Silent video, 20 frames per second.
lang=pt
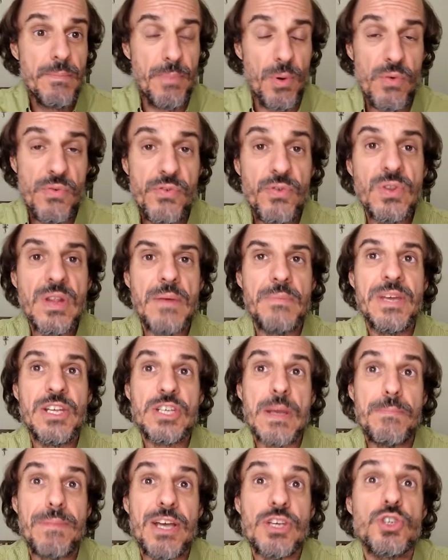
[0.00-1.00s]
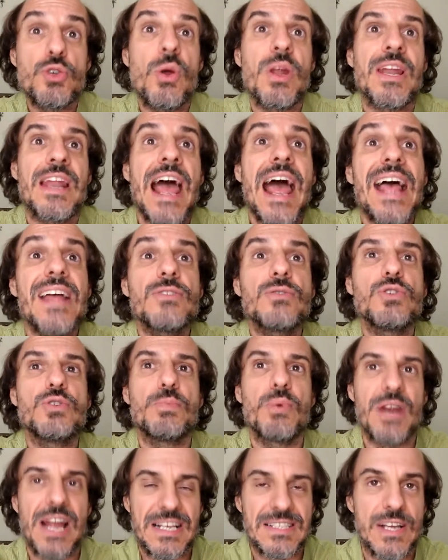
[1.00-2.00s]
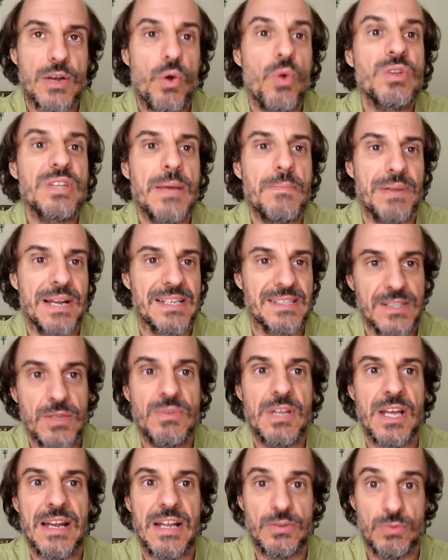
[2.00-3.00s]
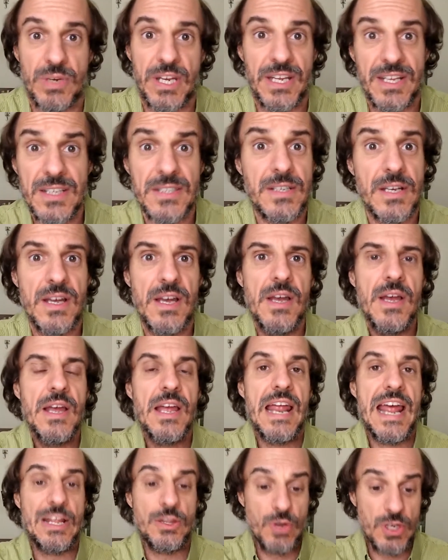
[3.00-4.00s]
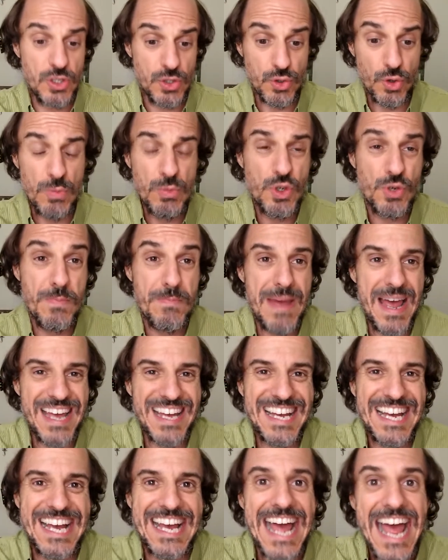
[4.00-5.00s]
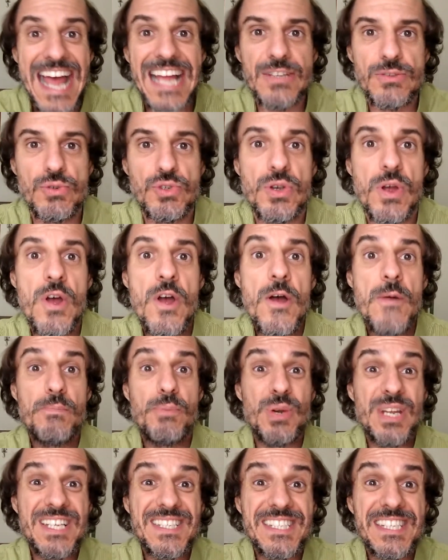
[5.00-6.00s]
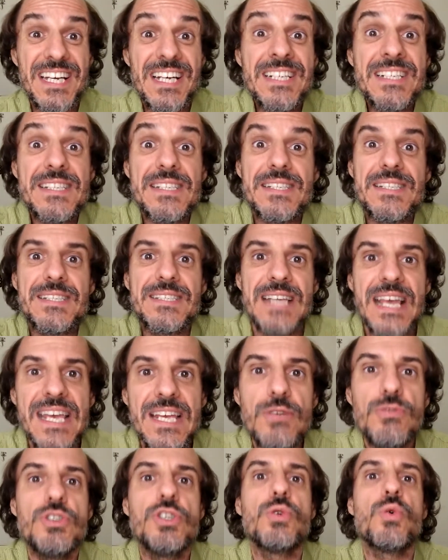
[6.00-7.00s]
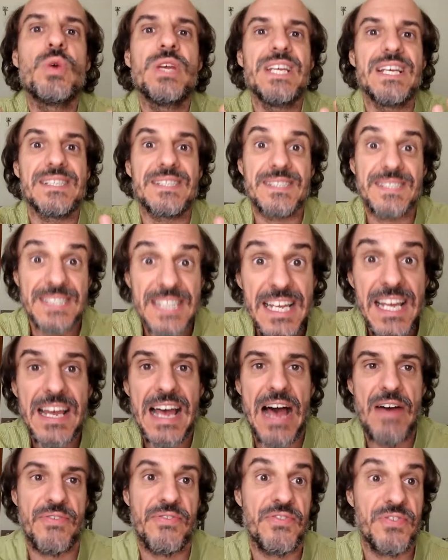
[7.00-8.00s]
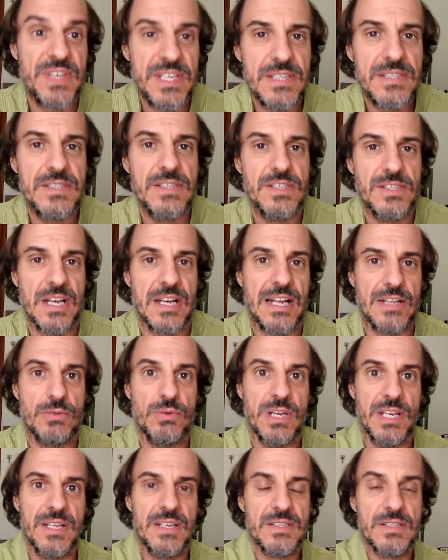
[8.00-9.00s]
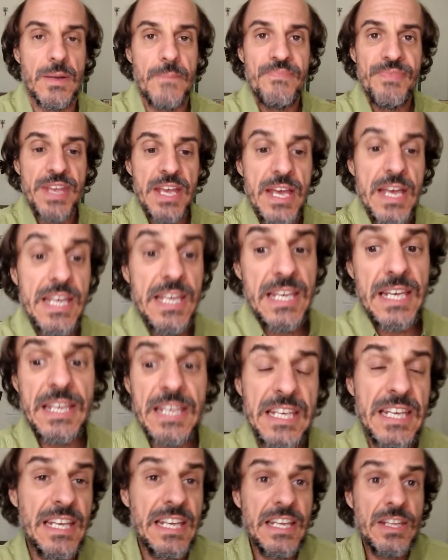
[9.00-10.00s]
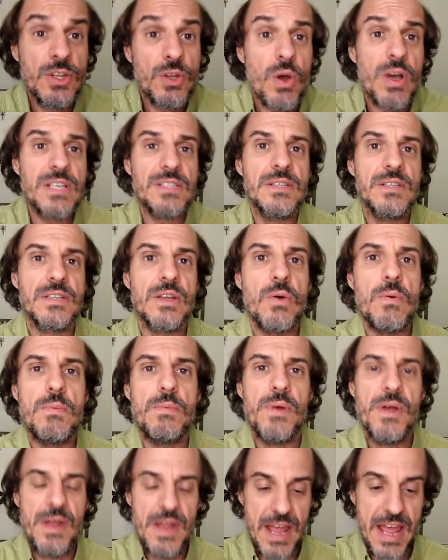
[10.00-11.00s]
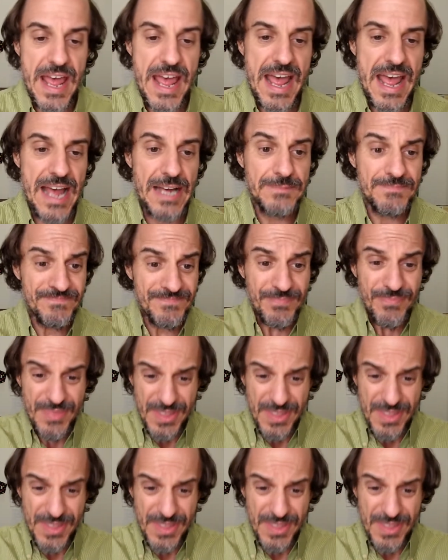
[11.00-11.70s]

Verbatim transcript: profundamente apaixonados por essa contemplação da natureza, é, nós somos marcados por esse anseio de conhecer a física, a natureza, e, e, e nós então. É,